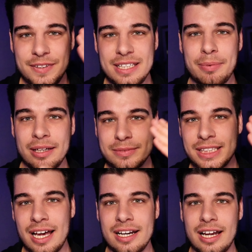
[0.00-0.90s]
wie beim
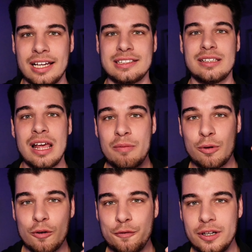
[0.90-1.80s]
Zahnarzt.
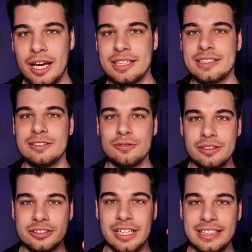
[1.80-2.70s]
Prophylaxe. Du
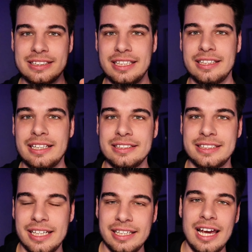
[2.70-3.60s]
lässt dir deine
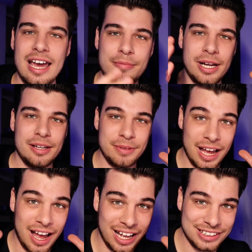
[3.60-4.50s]
Zähne einmal im
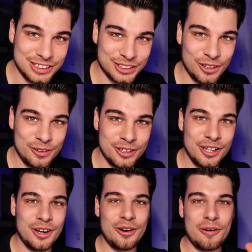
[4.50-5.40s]
Jahr anschauen,
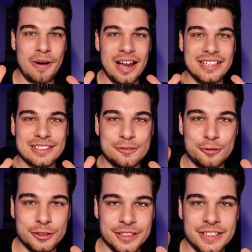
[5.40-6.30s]
ob alles
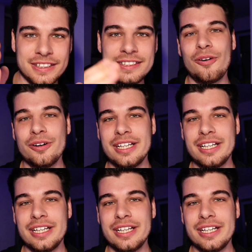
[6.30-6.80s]
gut ist und